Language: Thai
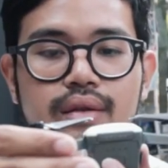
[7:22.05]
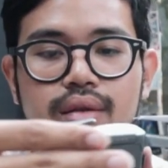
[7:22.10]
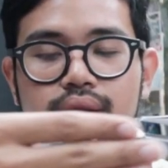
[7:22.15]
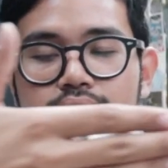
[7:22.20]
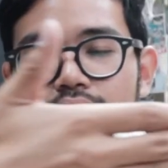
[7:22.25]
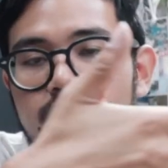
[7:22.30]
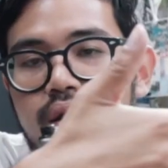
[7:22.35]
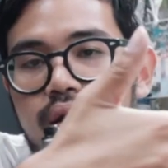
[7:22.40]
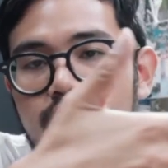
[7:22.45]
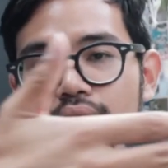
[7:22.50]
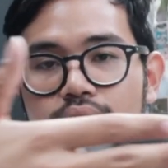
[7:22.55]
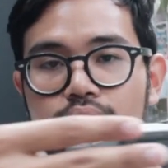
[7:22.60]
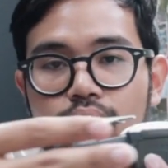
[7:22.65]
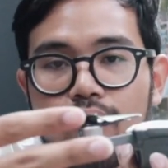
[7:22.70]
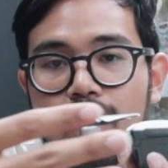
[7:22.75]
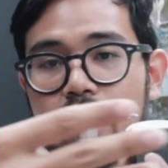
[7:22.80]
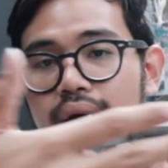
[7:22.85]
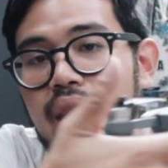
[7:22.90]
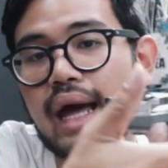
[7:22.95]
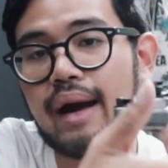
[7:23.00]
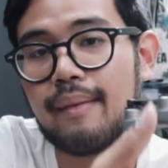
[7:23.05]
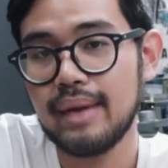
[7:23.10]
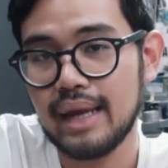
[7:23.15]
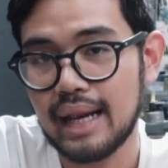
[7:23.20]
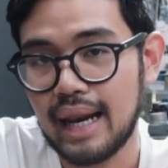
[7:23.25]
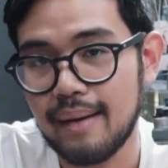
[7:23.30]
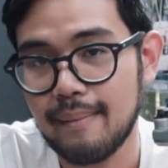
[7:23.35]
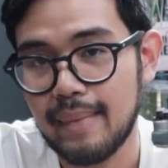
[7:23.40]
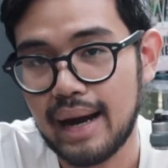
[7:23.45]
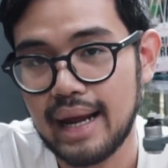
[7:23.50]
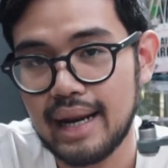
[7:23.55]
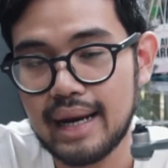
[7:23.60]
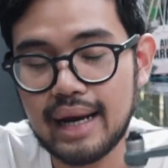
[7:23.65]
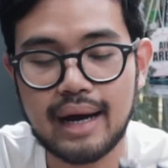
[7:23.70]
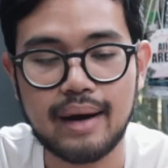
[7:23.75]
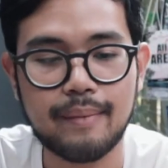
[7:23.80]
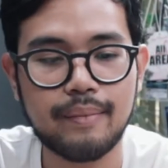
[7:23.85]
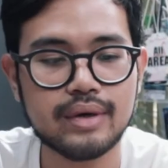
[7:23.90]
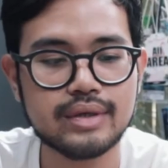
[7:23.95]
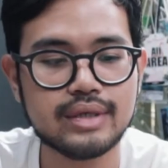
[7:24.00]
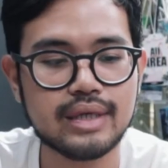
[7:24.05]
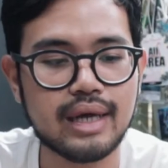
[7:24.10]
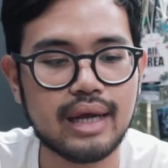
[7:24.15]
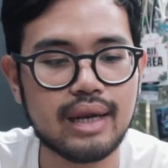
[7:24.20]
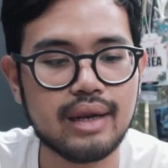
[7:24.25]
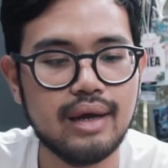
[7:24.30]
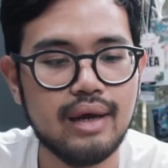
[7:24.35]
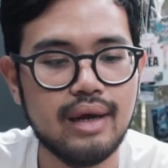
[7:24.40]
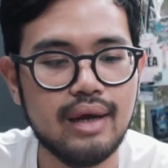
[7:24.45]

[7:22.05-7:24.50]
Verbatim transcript: ที่คอยดูว่าข้างหลังมีอะไรไหมนะครับเพราะฉะนั้น